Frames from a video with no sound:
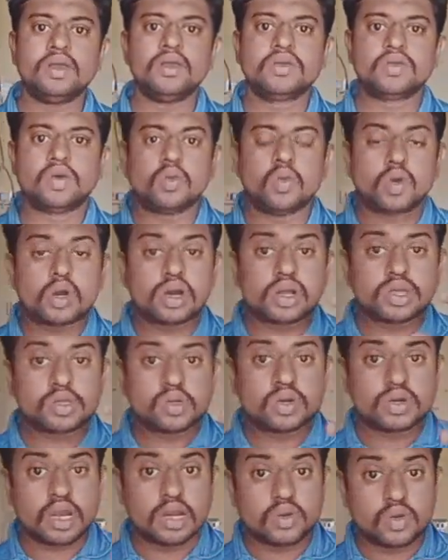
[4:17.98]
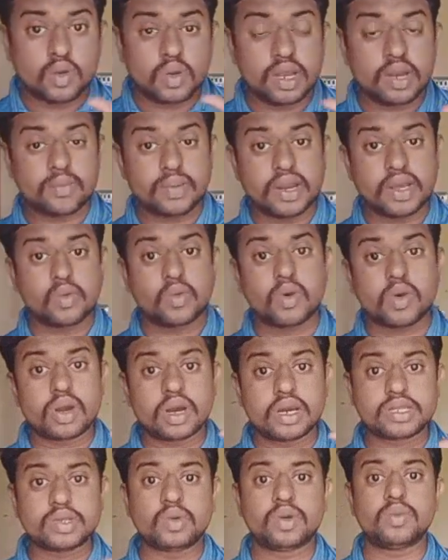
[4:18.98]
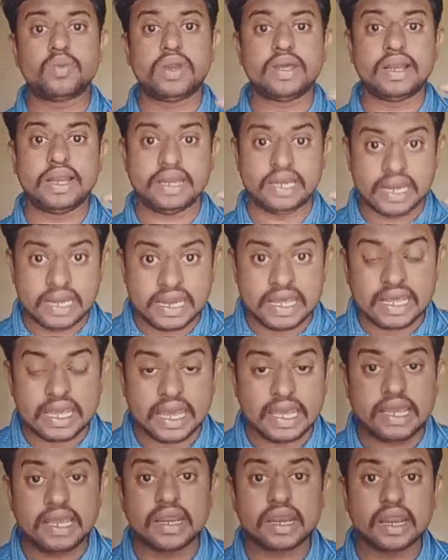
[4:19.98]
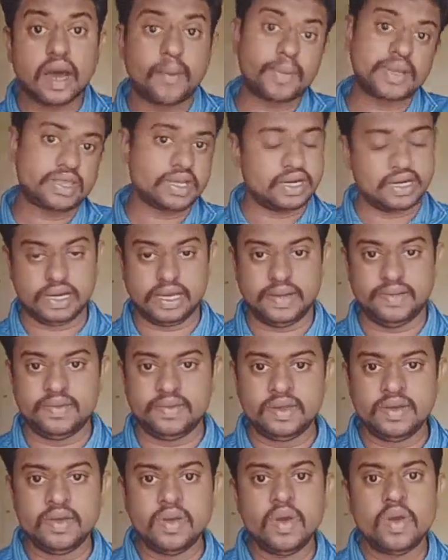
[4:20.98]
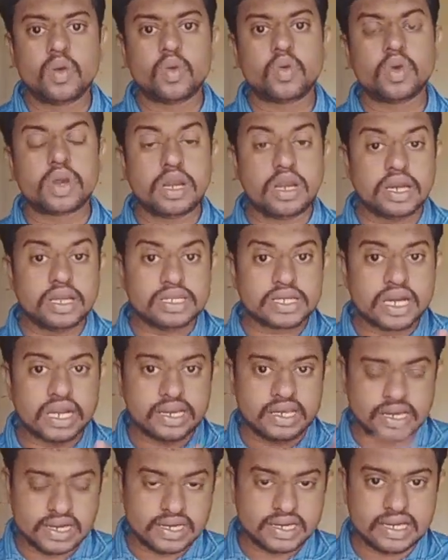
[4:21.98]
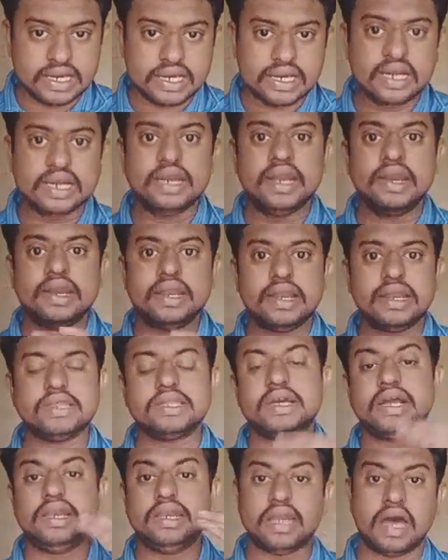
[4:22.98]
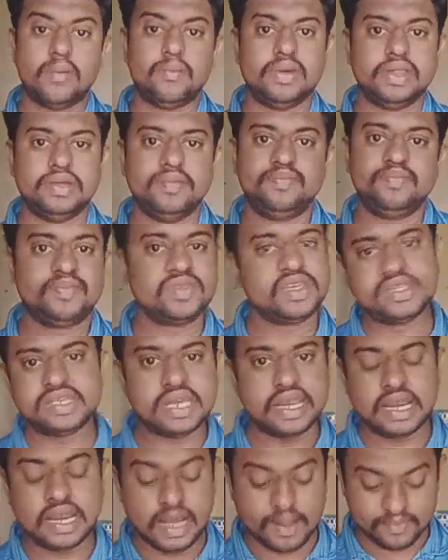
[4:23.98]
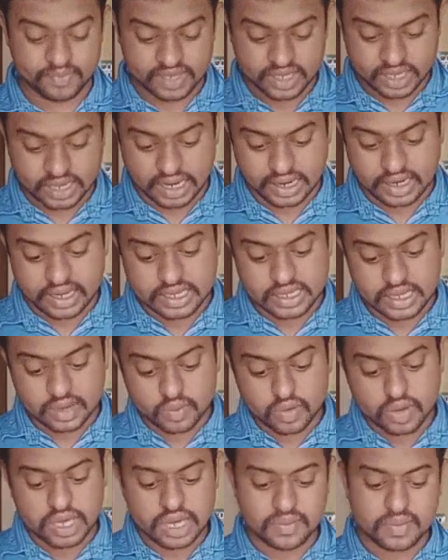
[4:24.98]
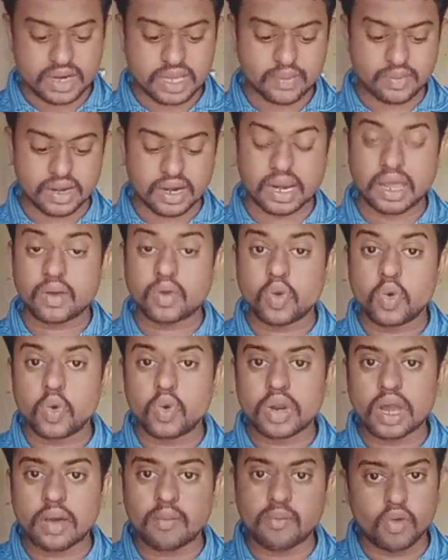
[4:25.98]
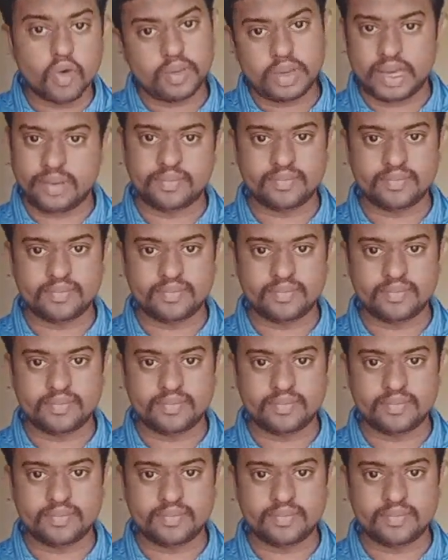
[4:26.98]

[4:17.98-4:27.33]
ஸோ ஓரெழுத்து ஒரு நன்னூலின் படி ஓரெழுத்து ஒரு மொழிகளின் எண்ணிக்கை நாற்பத்தி ரெண்டு குரில் எழுத்துக்கள் ரெண்டு நெடில் எழுத்துக்கள் நாற்பது சரிங்களா ரைட் இதில் முக்கியமானது பாருங்களேன் கூனா பூமி